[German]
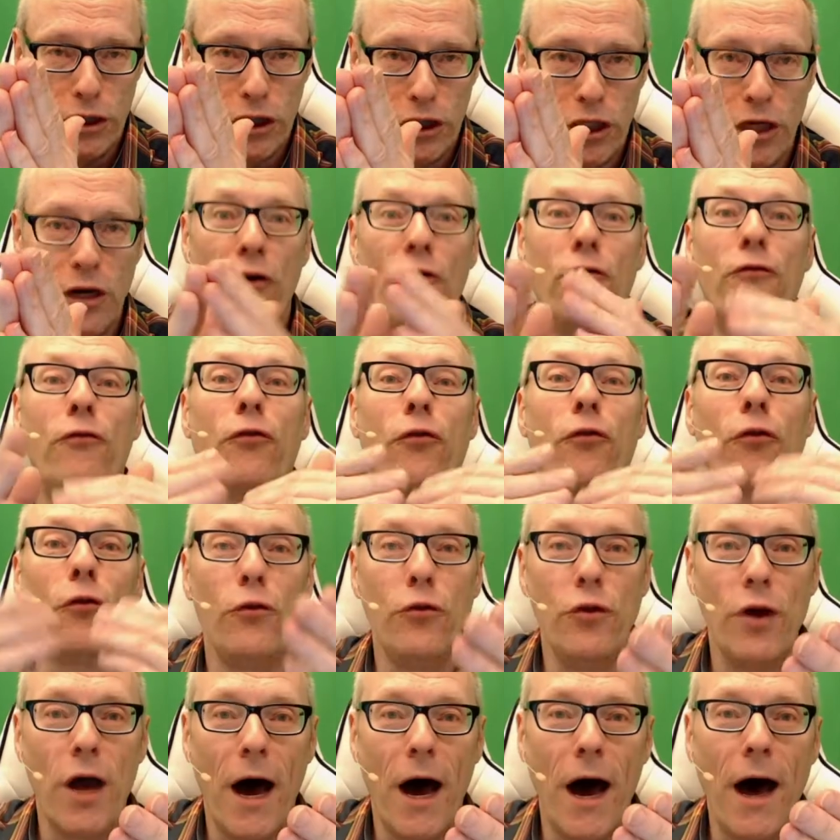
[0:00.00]

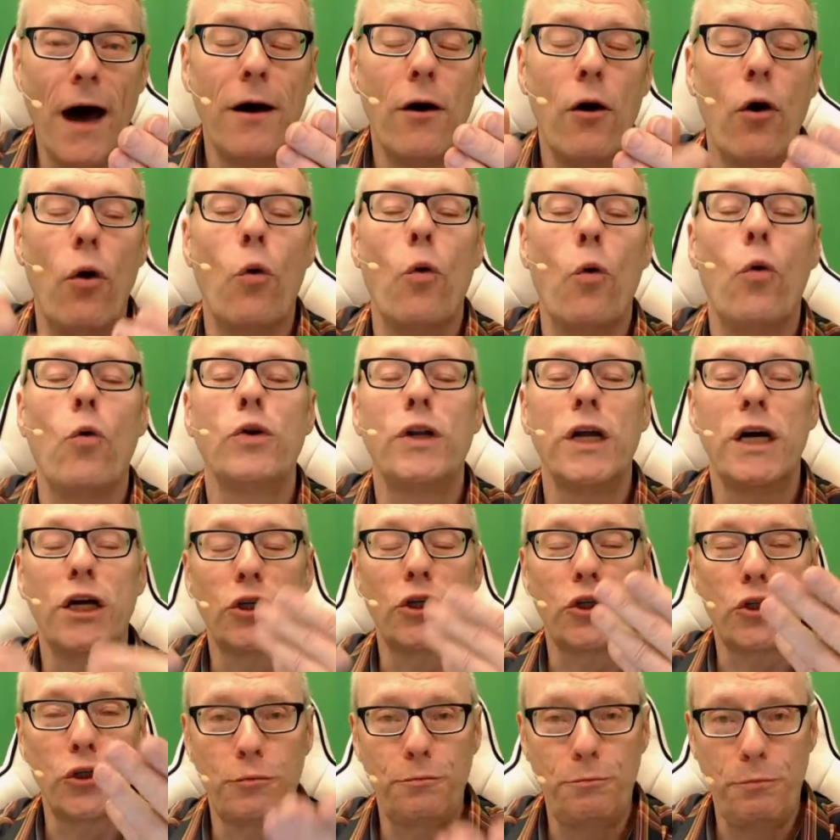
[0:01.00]
früher oder
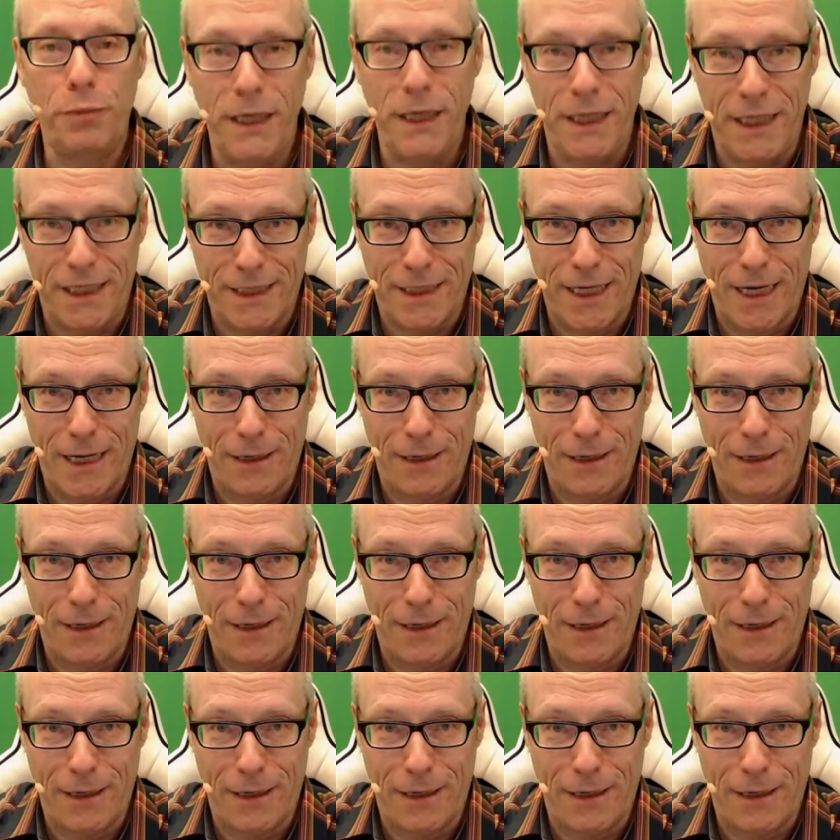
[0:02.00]
später.